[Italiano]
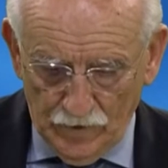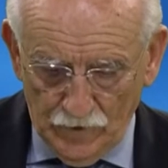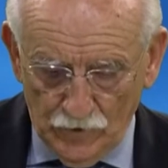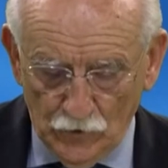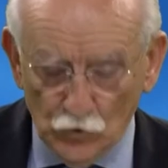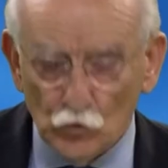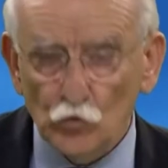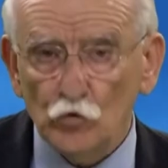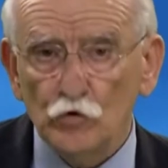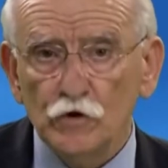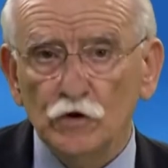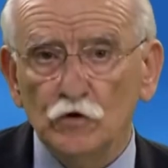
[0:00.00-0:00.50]

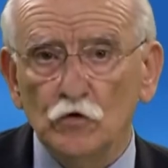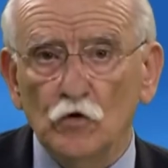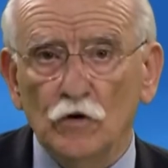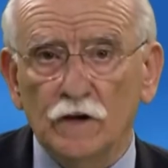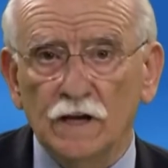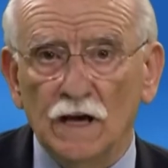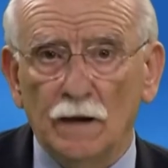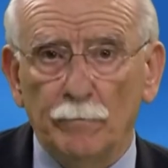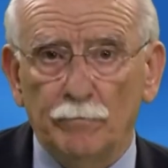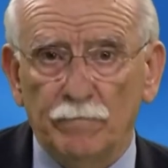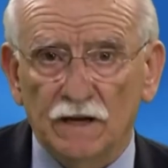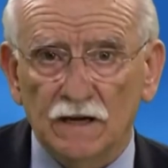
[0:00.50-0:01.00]
L'unico che
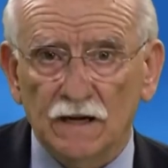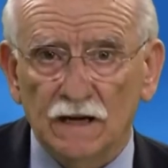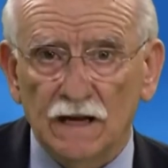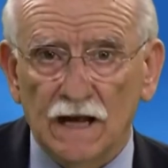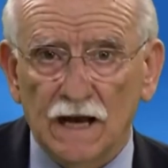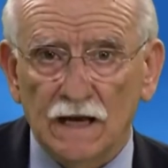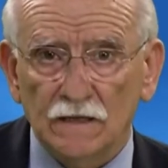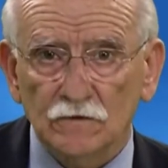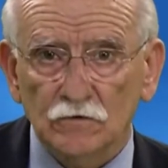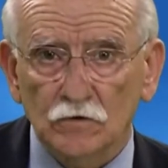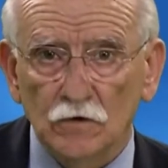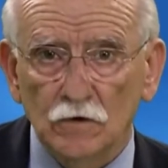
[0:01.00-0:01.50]
ha
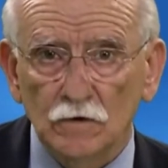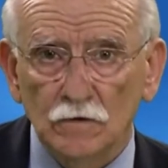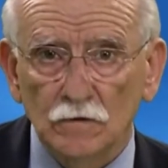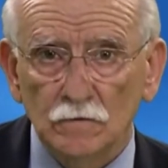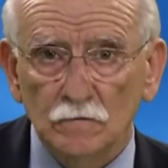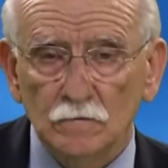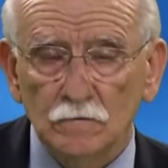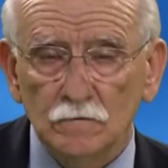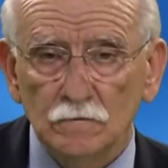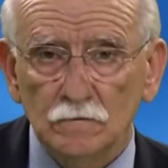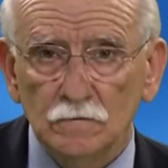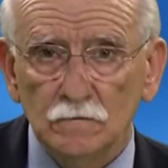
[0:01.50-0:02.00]
parlato,
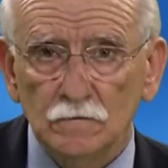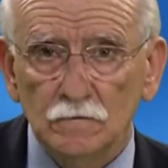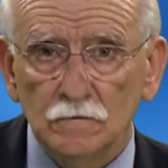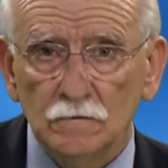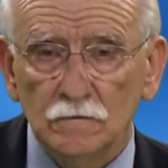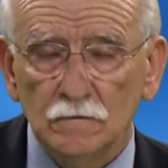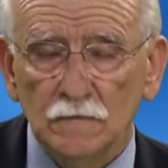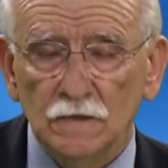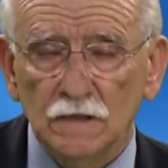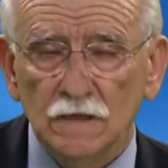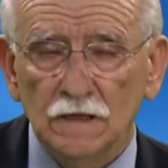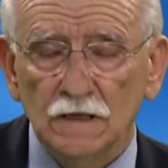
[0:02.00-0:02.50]

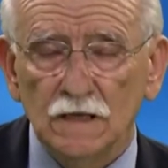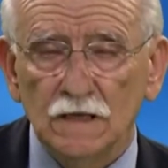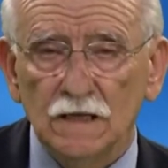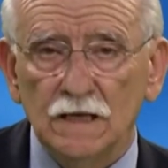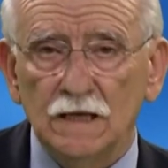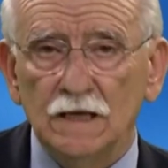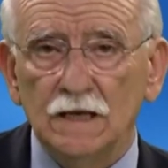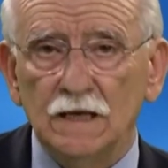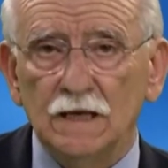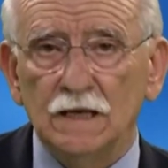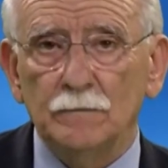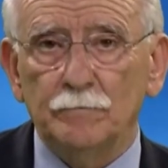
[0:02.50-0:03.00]

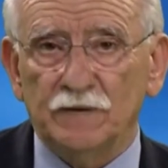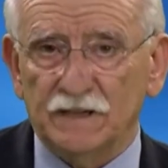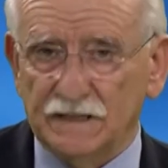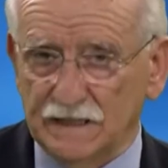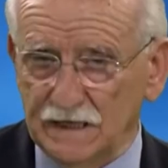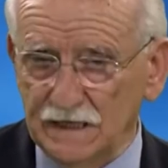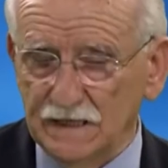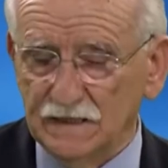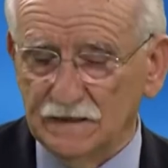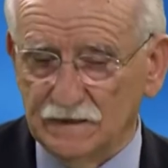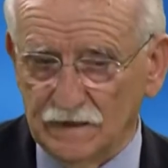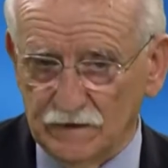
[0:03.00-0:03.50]
perché
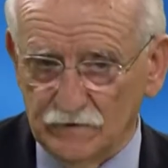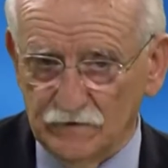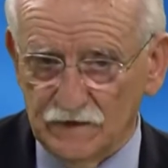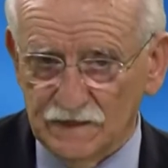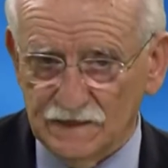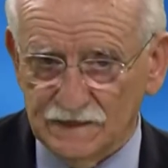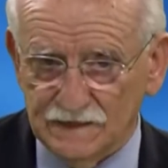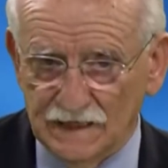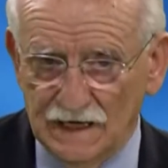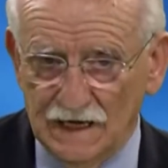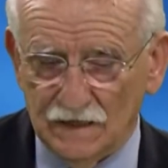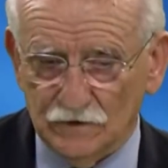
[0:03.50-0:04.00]

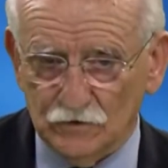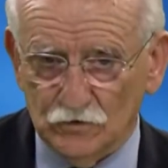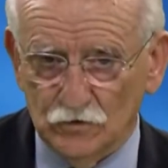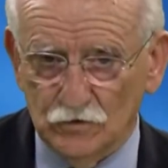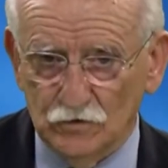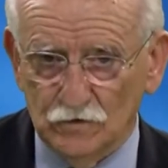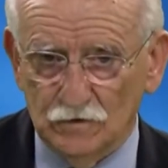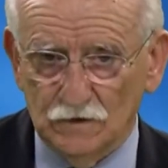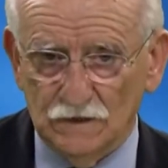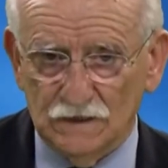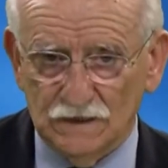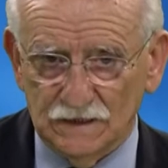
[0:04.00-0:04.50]

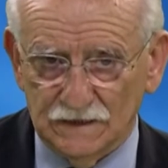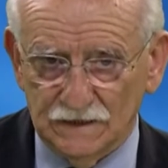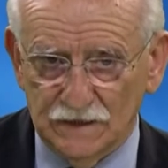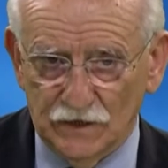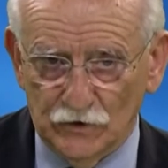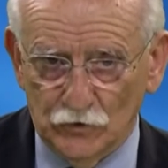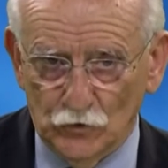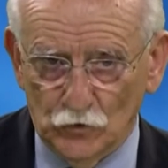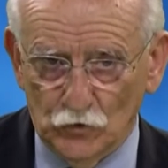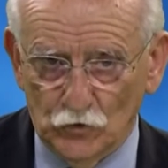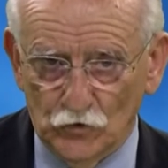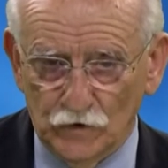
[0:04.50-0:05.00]
intervistato da
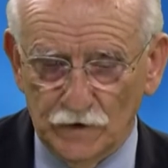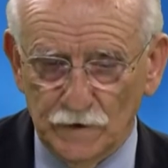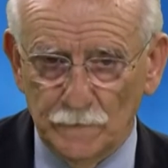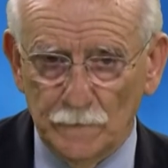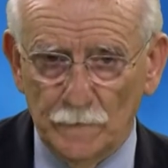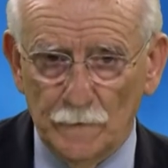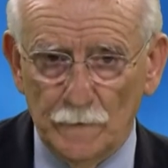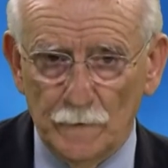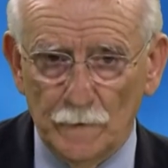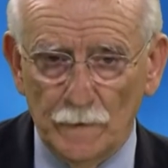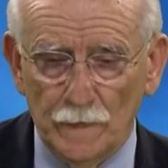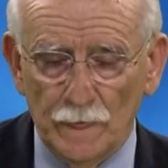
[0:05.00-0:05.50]
noi,
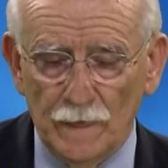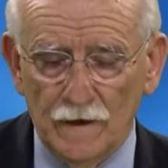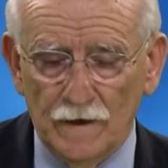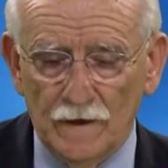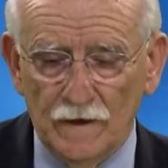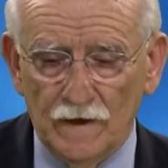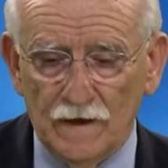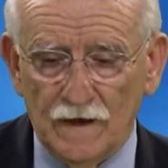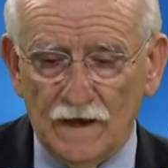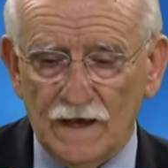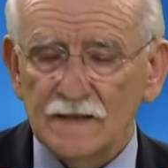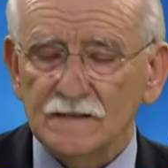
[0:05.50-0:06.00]

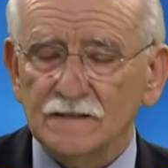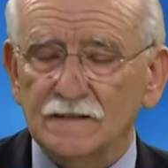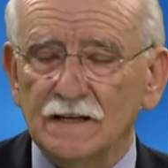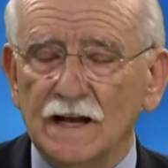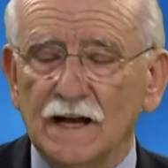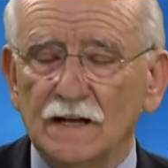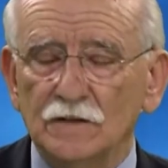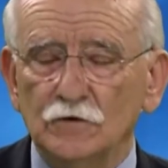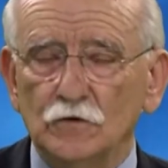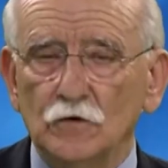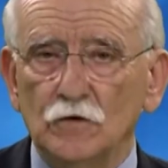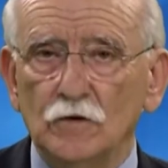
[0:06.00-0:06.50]
è
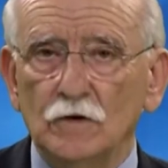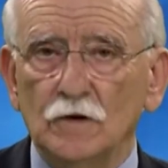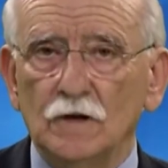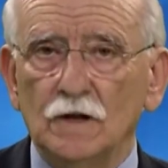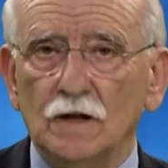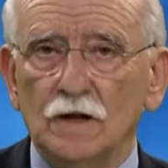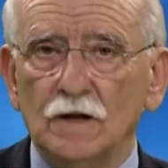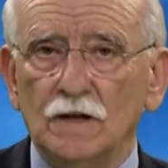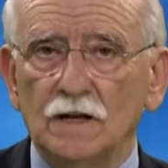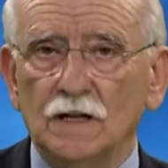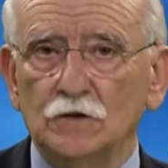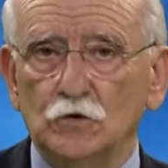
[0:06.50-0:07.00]
stato
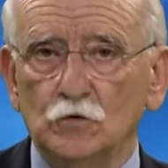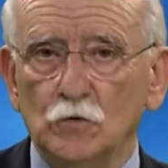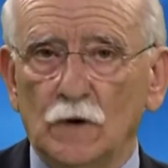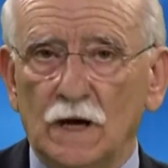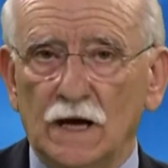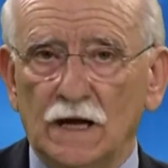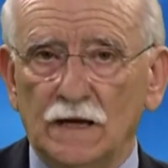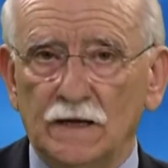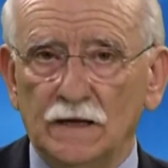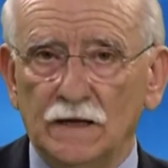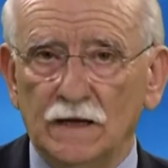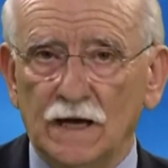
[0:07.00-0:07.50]

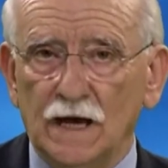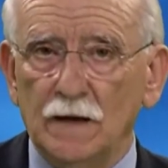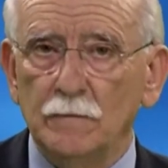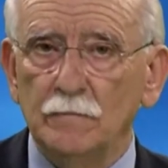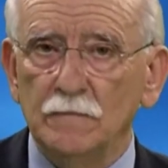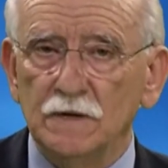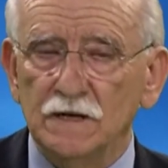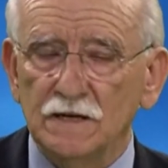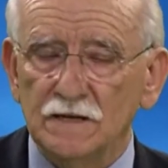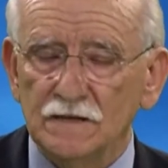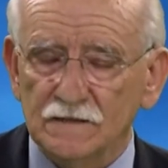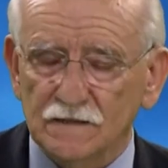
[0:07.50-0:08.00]
l'attuale
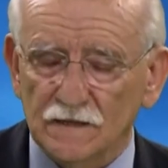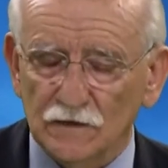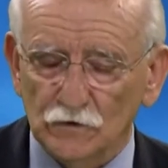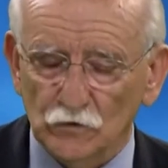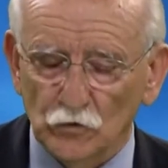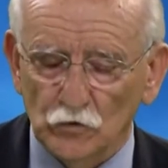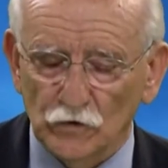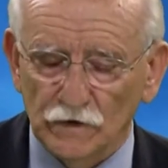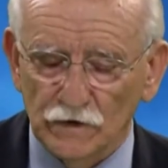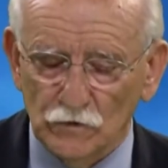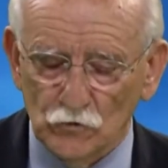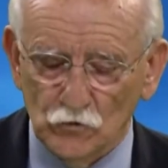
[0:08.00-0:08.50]

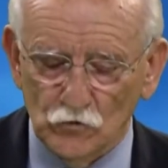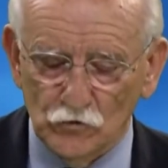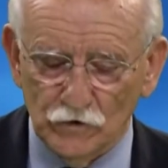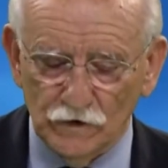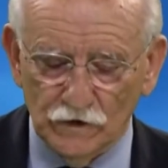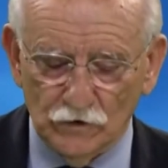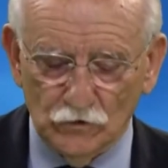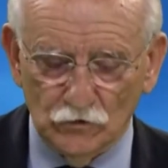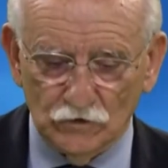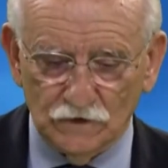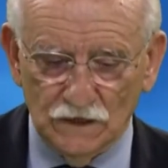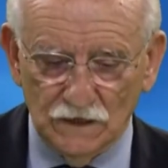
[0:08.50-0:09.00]
amministratore
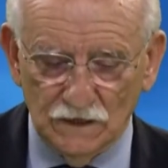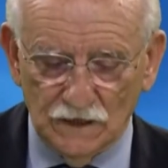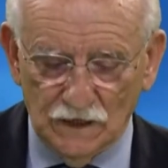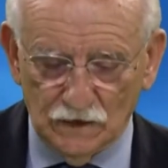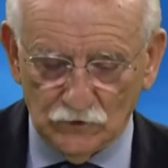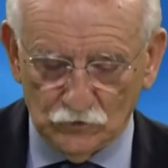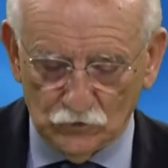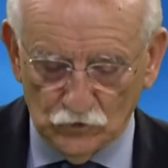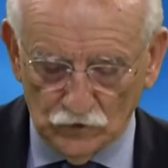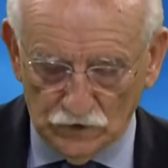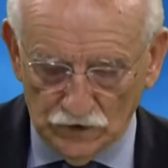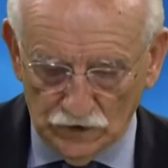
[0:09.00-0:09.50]
unico
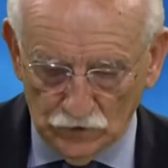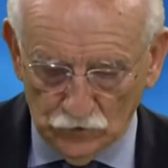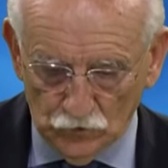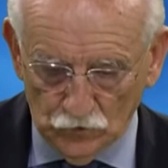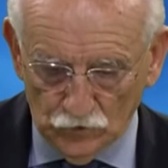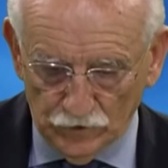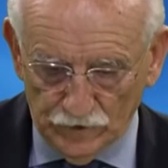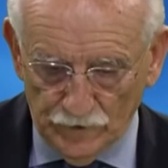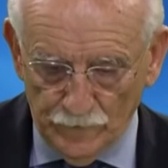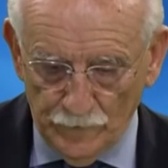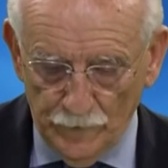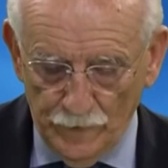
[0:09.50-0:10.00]
dell'Alto
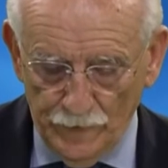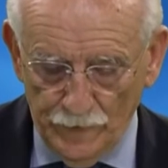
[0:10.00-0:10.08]
Calore,